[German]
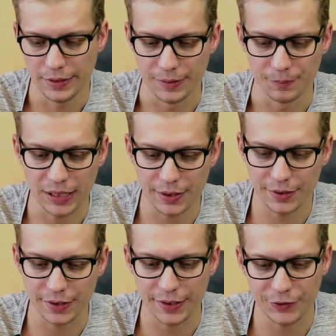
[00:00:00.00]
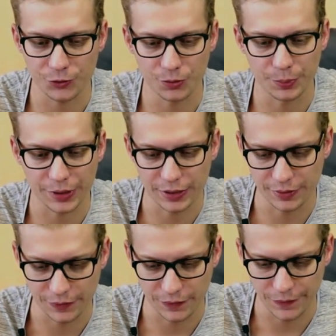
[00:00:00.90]
Die Marke heißt
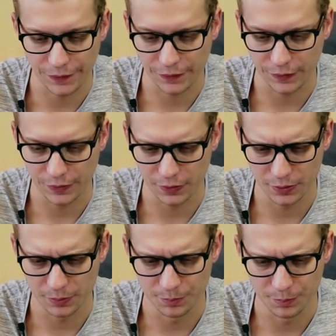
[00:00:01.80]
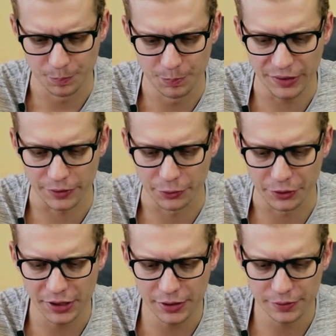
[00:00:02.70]
übrigens ähm,
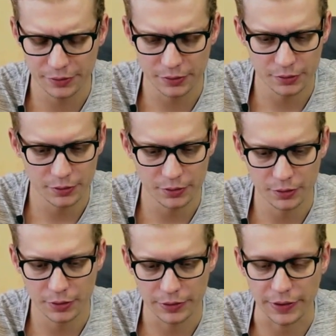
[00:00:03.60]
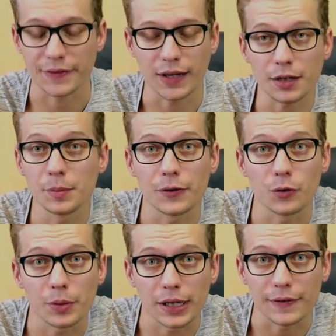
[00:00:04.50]
Beverly. Das sagt mir jetzt
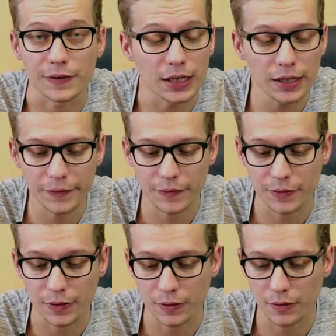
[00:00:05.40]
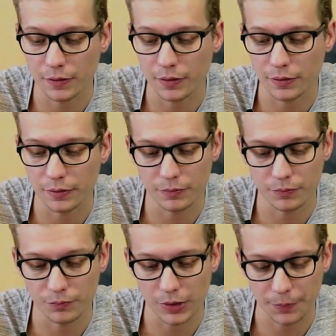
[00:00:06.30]
übrigens nichts. Ich, äh,
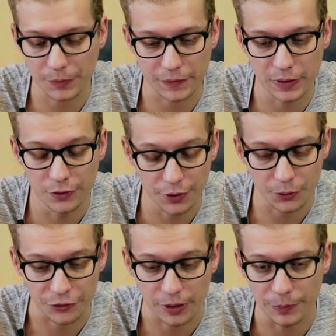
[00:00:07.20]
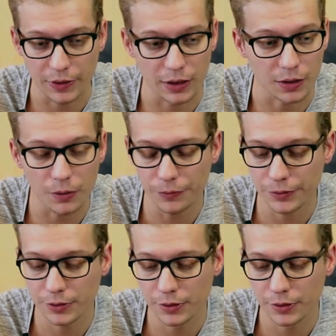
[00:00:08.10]
ich habe das T-Shirt auch selbst gekauft.